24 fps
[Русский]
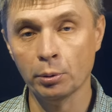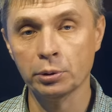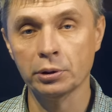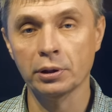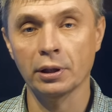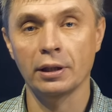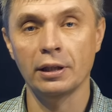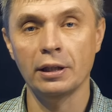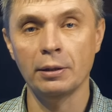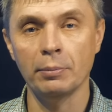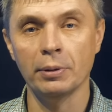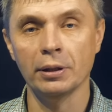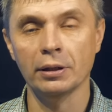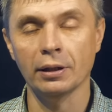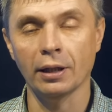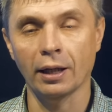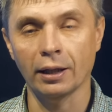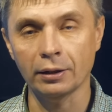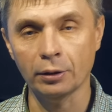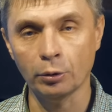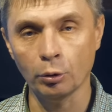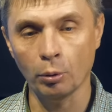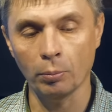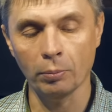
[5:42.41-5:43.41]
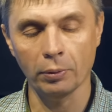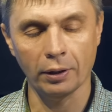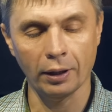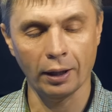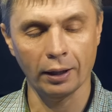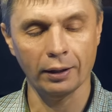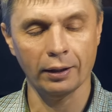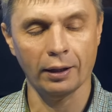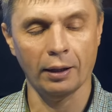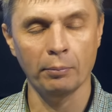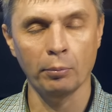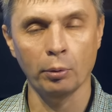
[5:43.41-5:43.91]
уже именно о том,
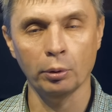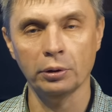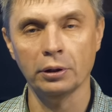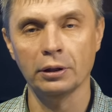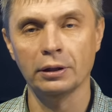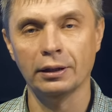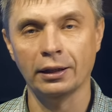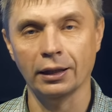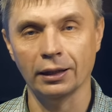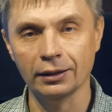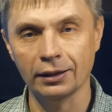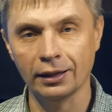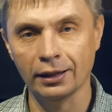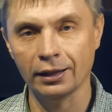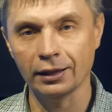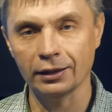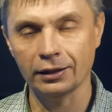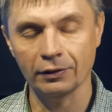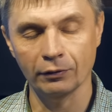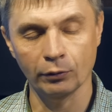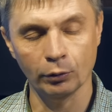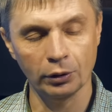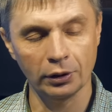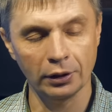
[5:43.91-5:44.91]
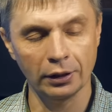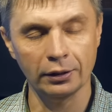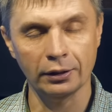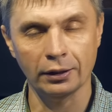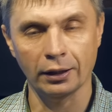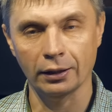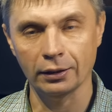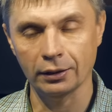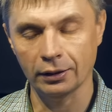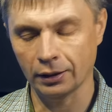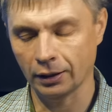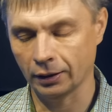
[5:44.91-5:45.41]
как работает конкретно вот
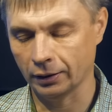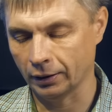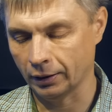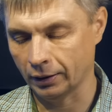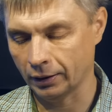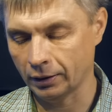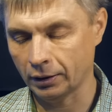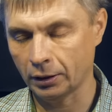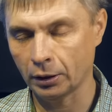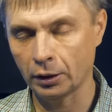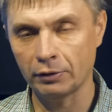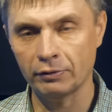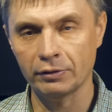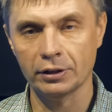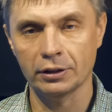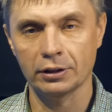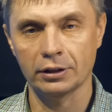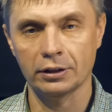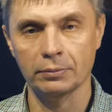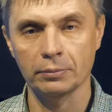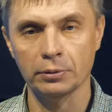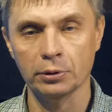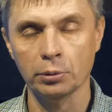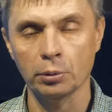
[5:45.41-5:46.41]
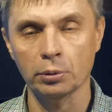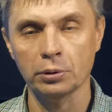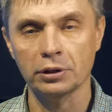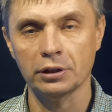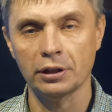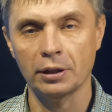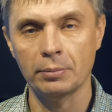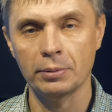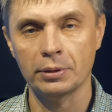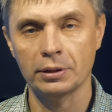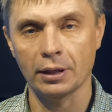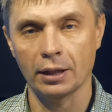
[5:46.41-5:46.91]
эта антенна Ritevis
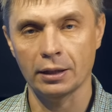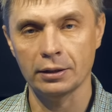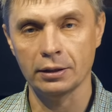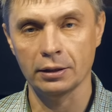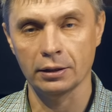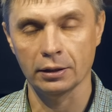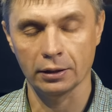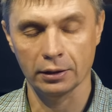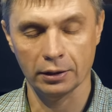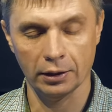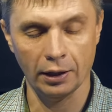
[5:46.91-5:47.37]
771.